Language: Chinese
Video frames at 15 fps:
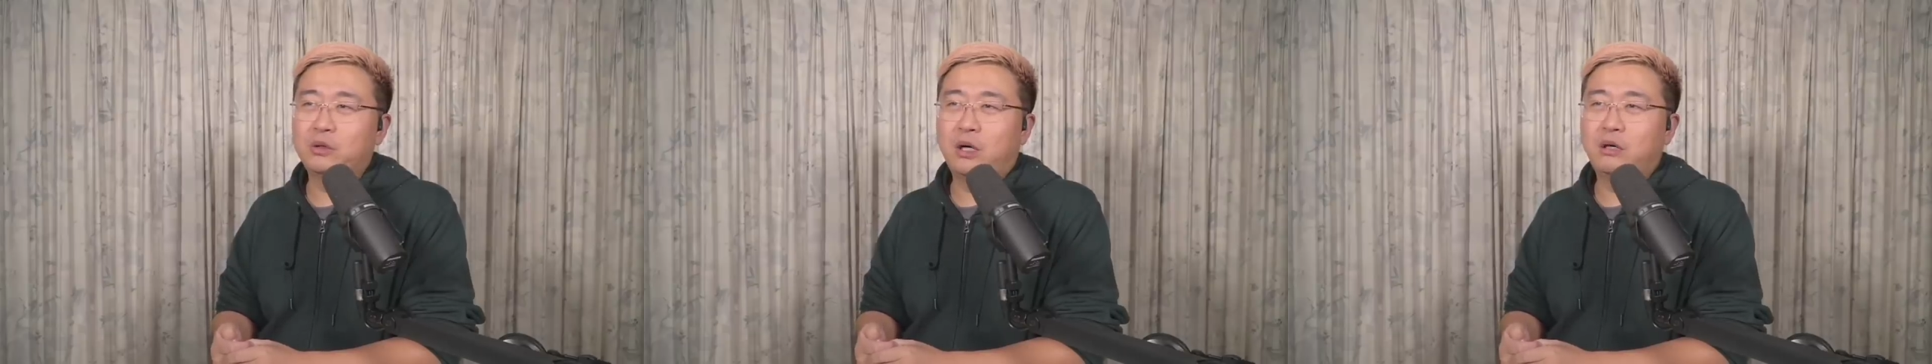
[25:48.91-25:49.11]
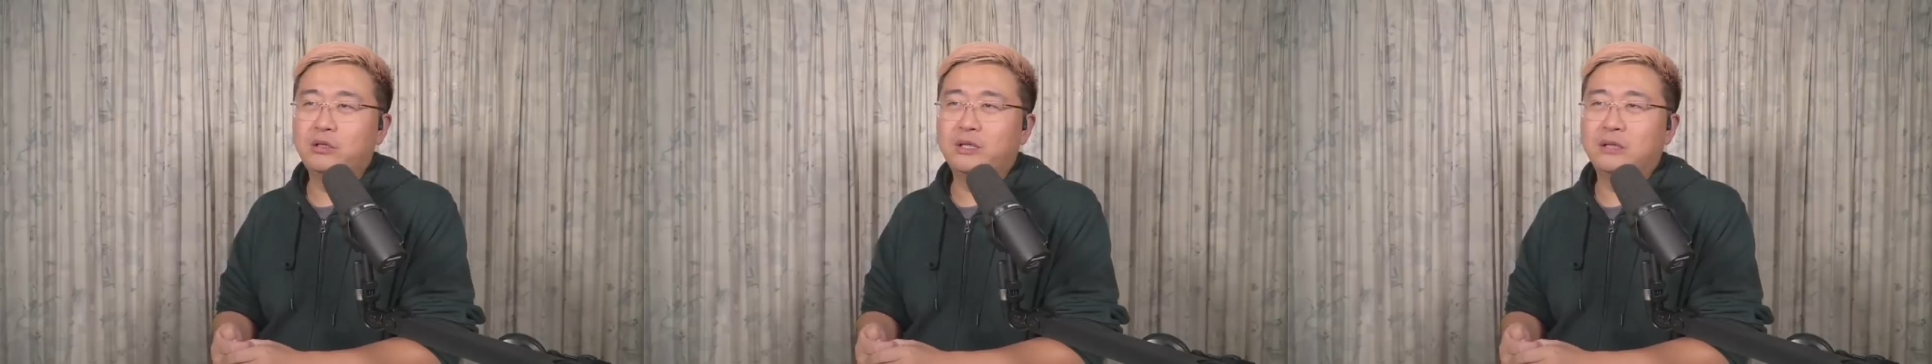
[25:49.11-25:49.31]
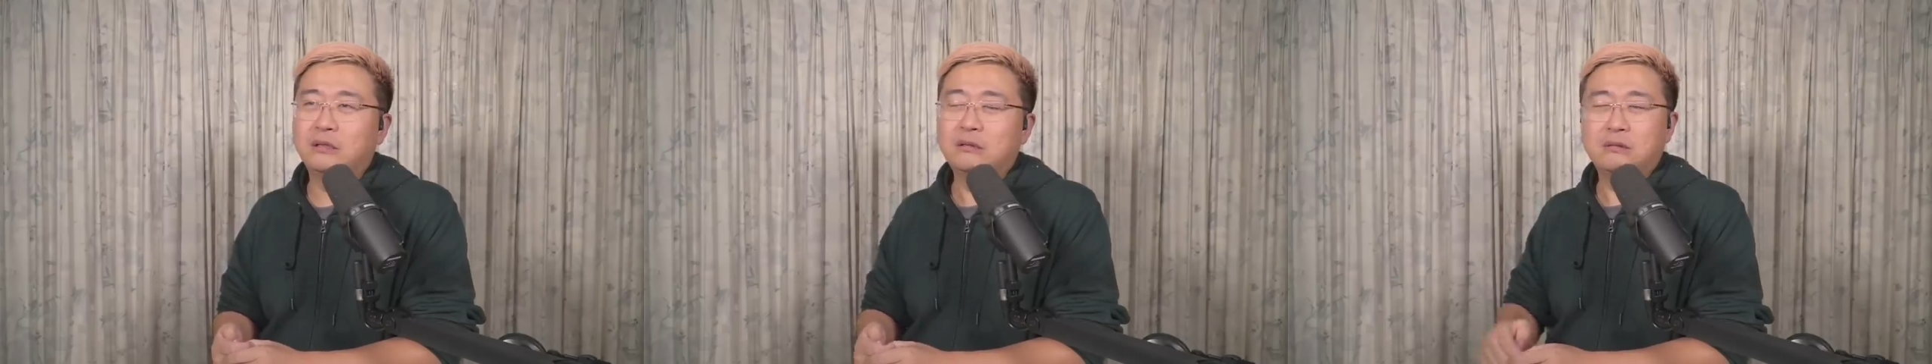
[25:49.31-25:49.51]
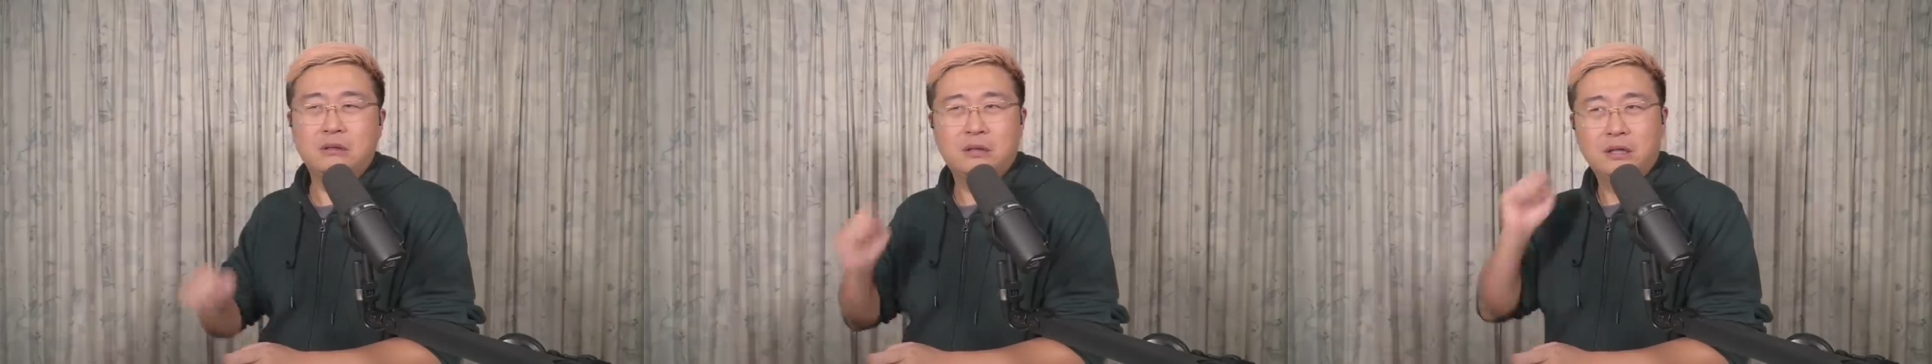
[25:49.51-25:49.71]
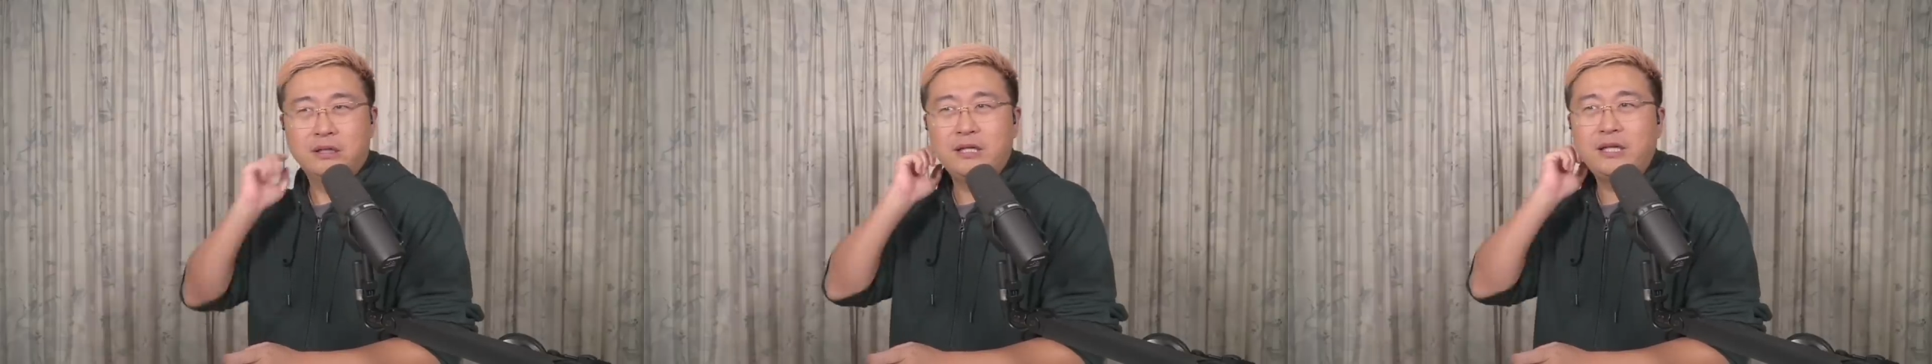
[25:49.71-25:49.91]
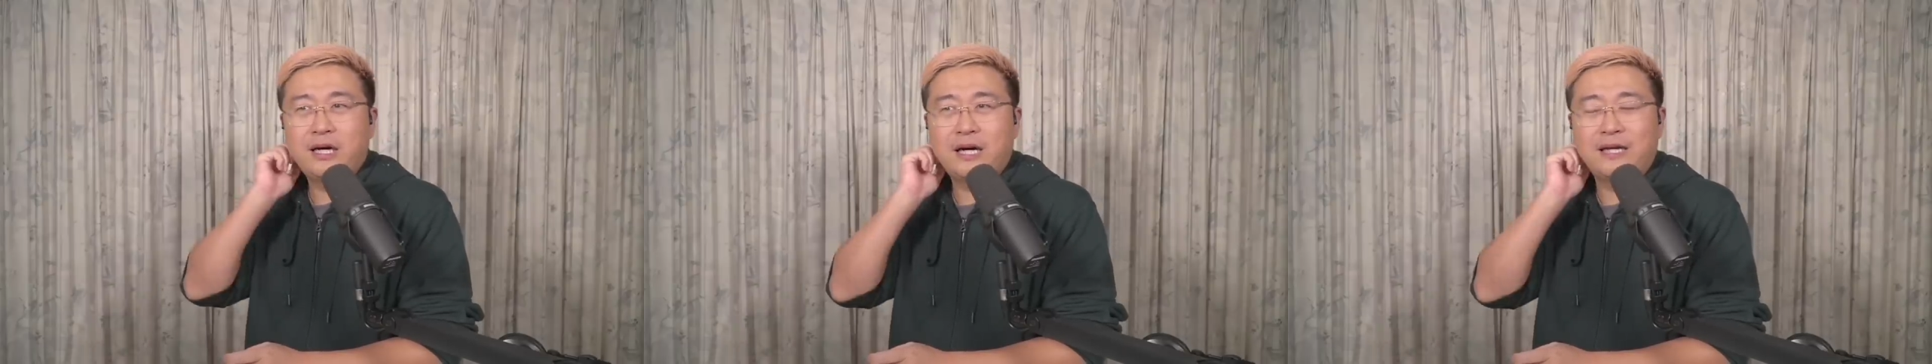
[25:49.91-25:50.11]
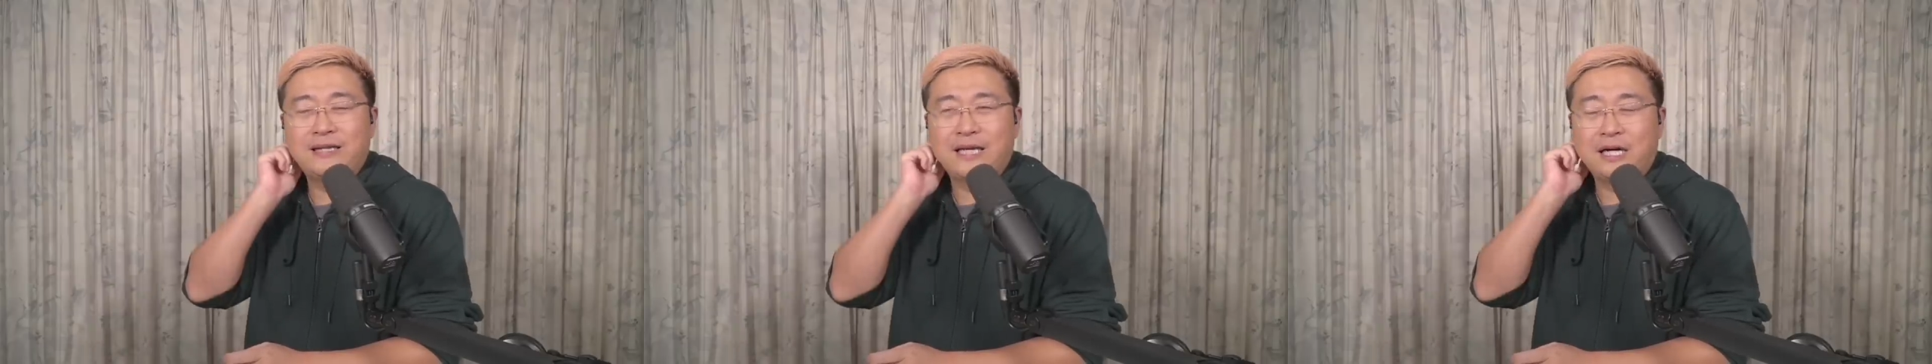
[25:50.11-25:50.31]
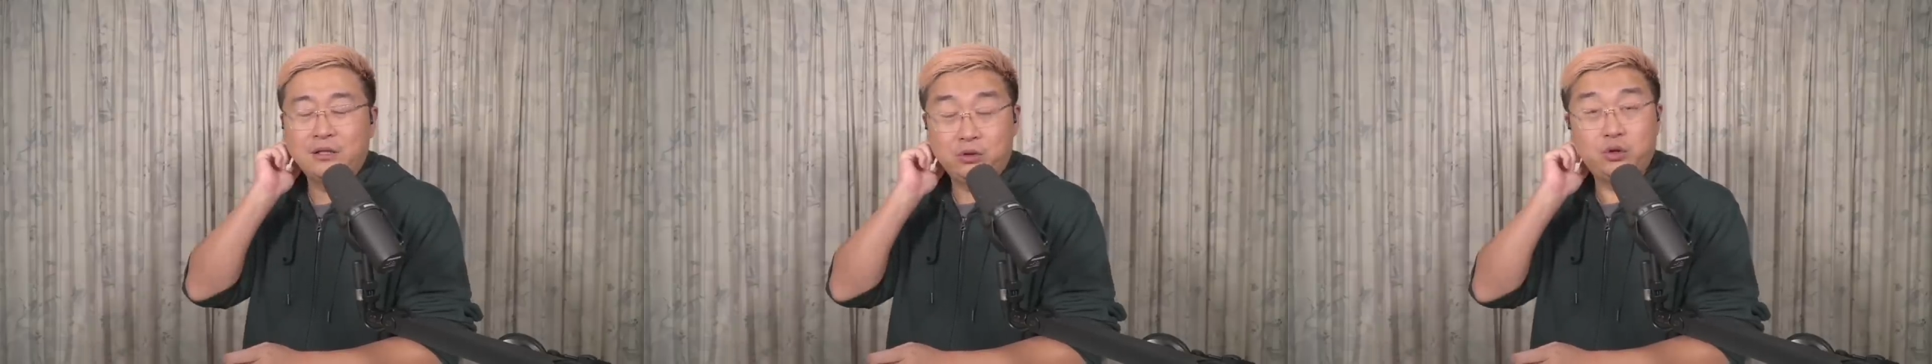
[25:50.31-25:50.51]
而且你很
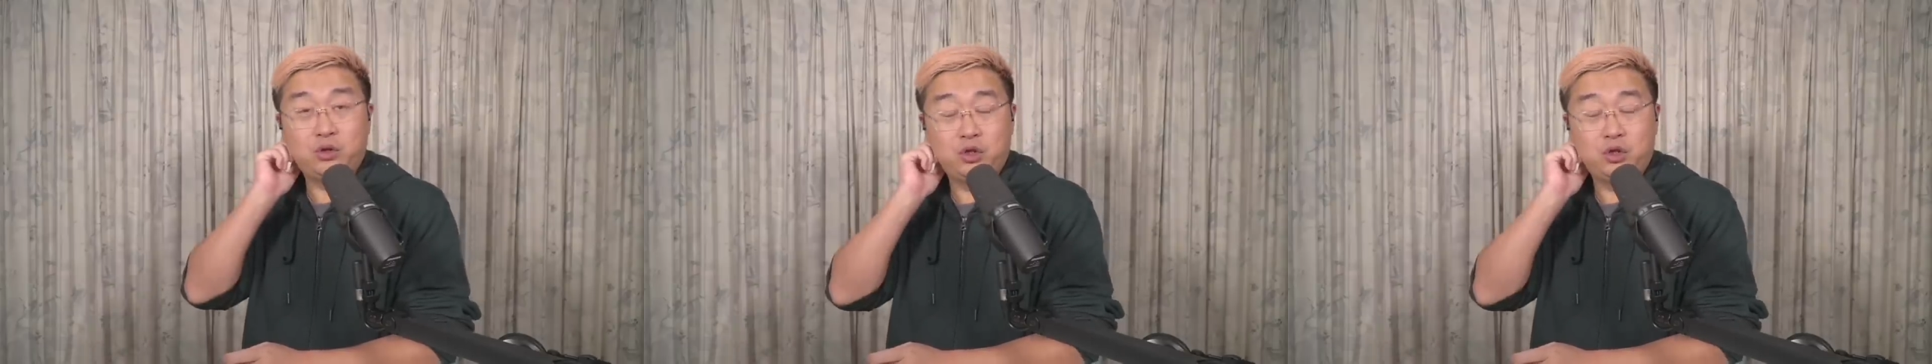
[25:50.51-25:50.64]
难就